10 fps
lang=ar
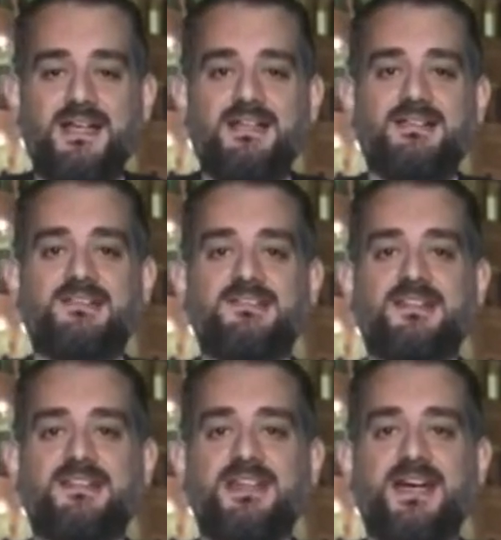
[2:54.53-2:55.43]

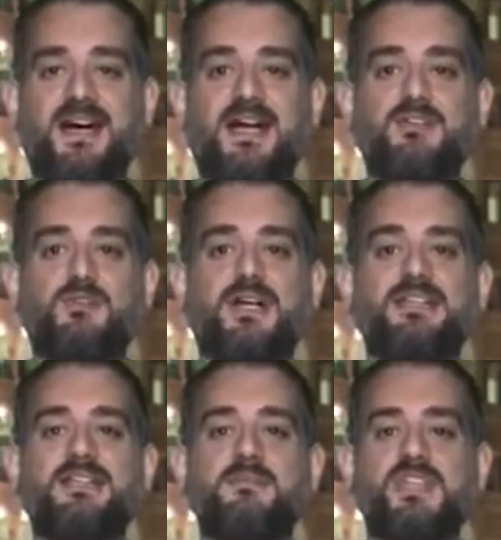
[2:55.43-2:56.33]
تستطيع أن
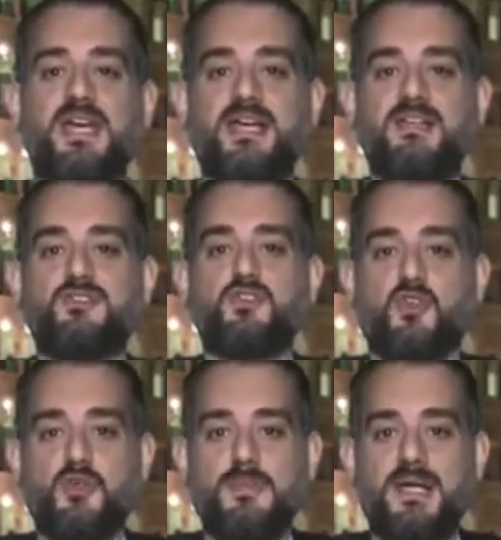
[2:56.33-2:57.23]
تقدم شيء
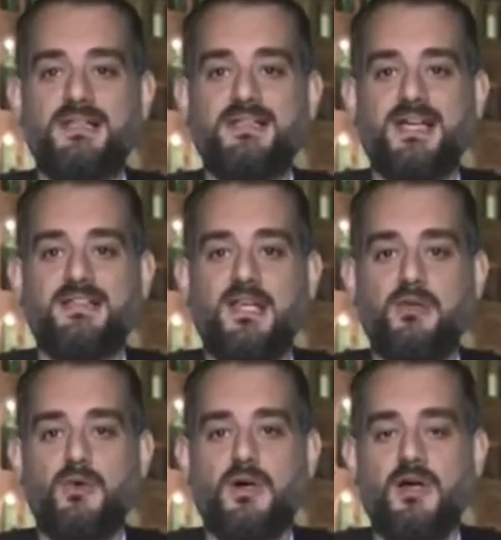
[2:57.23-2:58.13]
للشعوب التي
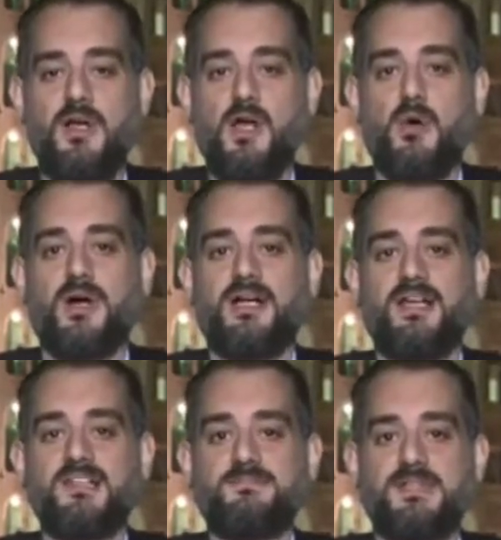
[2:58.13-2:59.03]
تحتلها وقد
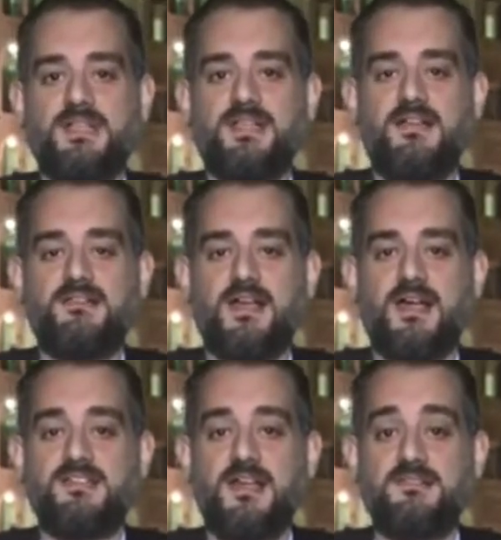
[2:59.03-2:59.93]
أثبتت هذا
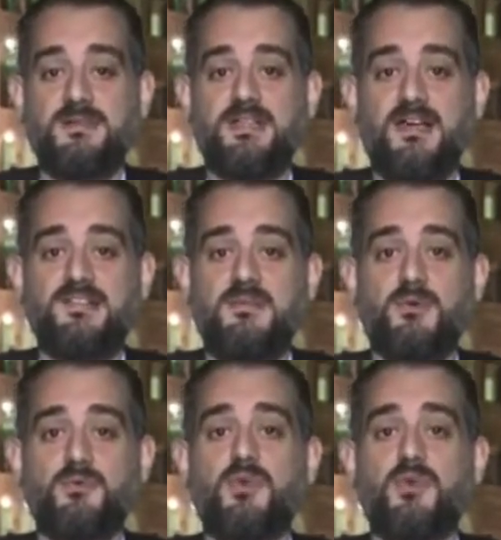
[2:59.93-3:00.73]
أثبت هذا الموضوع